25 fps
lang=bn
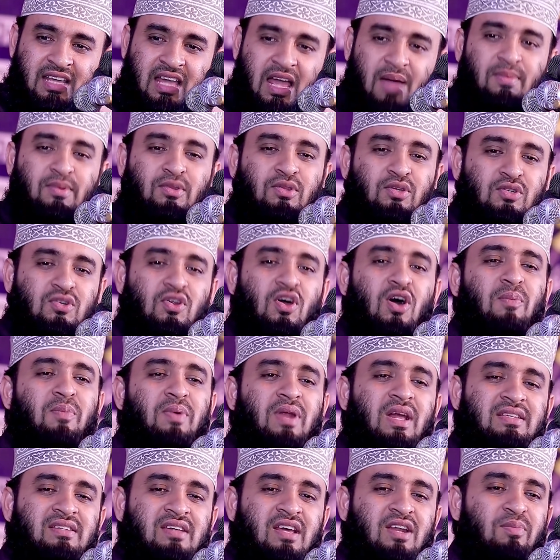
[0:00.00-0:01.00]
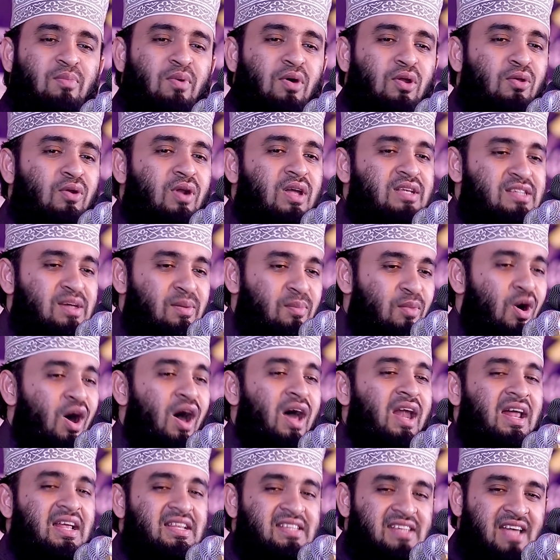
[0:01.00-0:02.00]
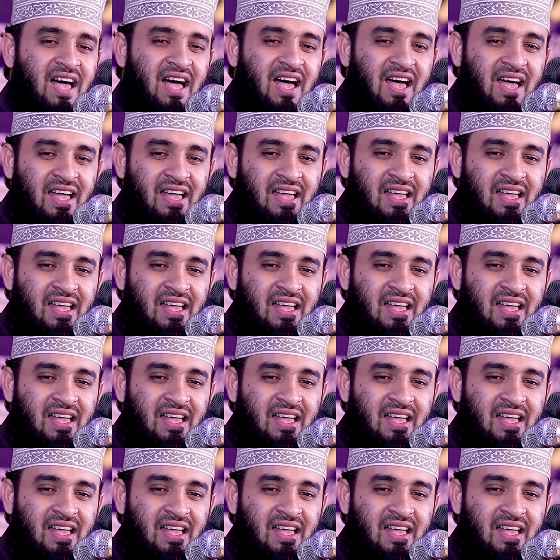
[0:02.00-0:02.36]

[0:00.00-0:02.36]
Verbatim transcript: আমি তো সব রাজার বড় রাজা মহারাজা